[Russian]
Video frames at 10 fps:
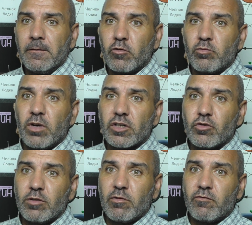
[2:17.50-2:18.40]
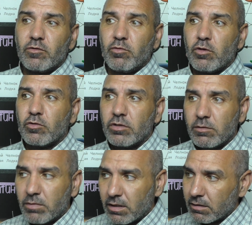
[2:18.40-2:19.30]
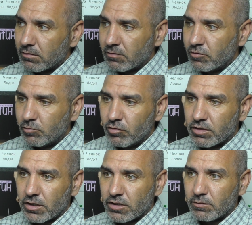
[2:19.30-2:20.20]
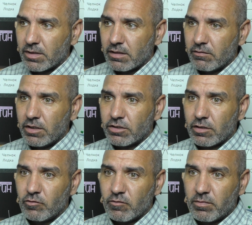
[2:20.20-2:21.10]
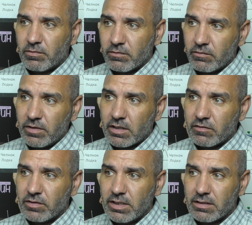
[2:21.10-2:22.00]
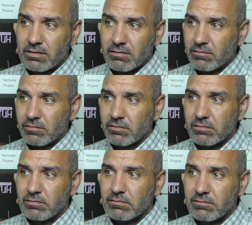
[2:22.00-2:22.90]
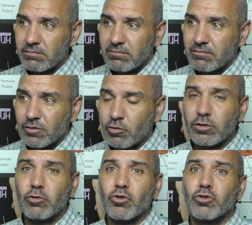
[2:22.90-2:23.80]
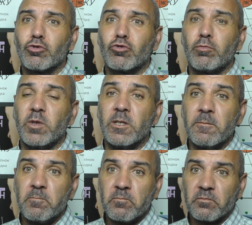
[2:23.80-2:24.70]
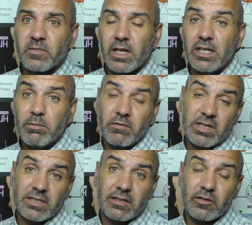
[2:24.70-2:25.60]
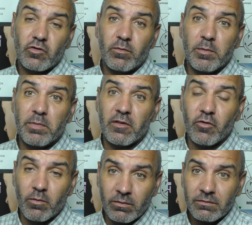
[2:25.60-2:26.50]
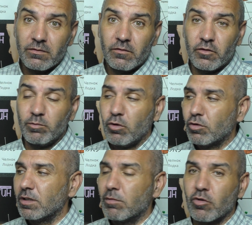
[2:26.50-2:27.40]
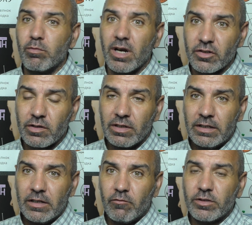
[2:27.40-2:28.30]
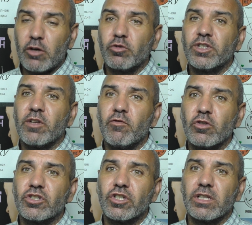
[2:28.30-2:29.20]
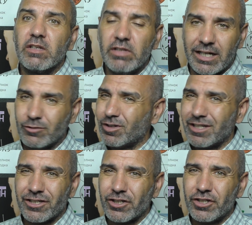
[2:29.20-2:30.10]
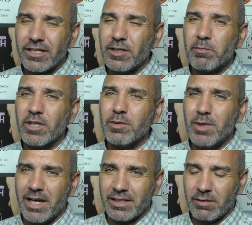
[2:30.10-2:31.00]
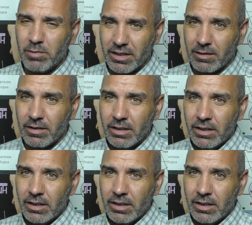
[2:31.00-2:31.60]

рубашку, либо футболку, либо любую, скажем так, вещь тянуть вверх-вниз, кто-то должен уступить. Либо, в конце концов, мы порвем футболку, либо рубашку. Вот так вот ревет человека, только даже человек не понимает об этом,